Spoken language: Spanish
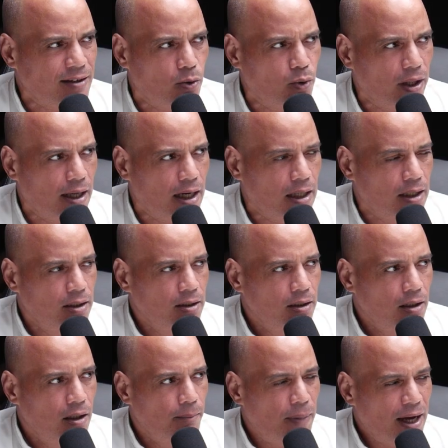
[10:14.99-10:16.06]
seguridad
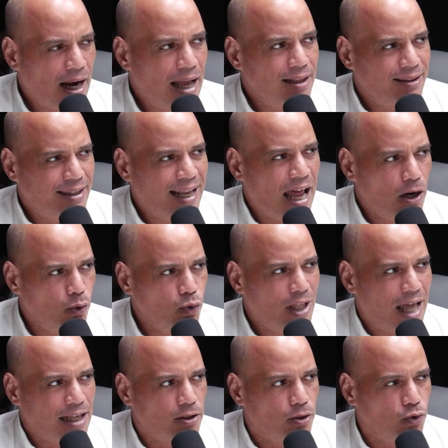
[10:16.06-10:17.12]
para alterar un
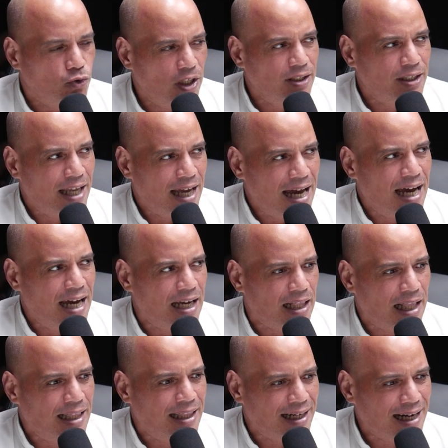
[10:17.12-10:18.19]
dato sin dejar
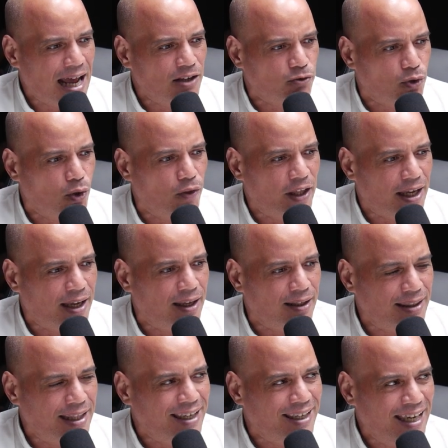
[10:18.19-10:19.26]
el rastro de,
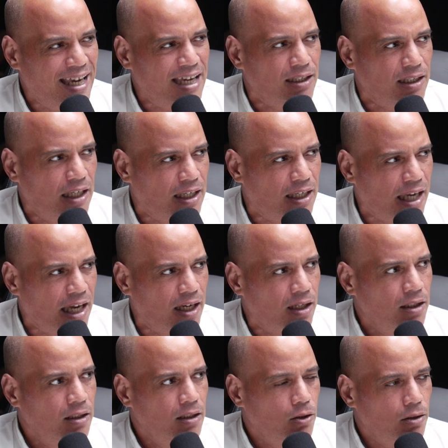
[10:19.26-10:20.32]
que, de quién y
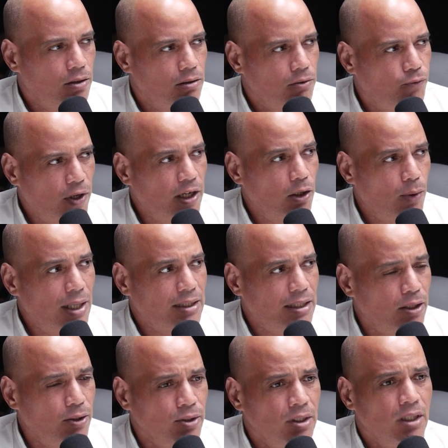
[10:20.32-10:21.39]
qué fue que lo
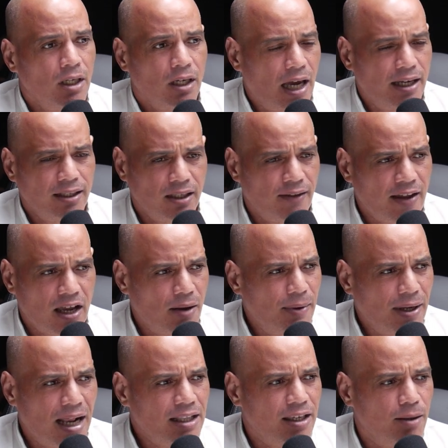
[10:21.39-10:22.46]
alteró, ahí tiene que
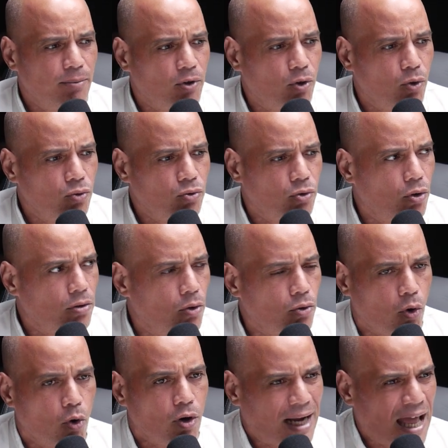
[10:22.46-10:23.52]
haber alguien con,
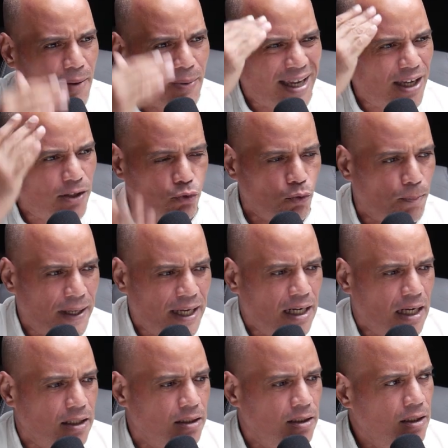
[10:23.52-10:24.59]
con, clave que
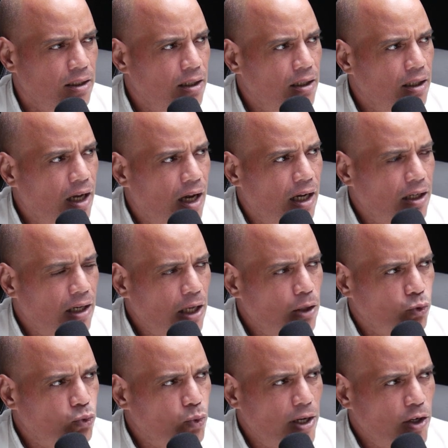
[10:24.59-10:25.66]
superan
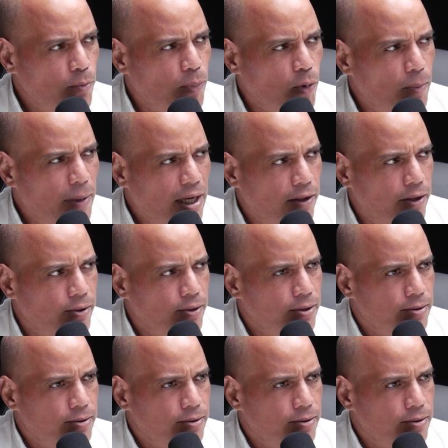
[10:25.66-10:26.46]
al, usuario promedio. yo,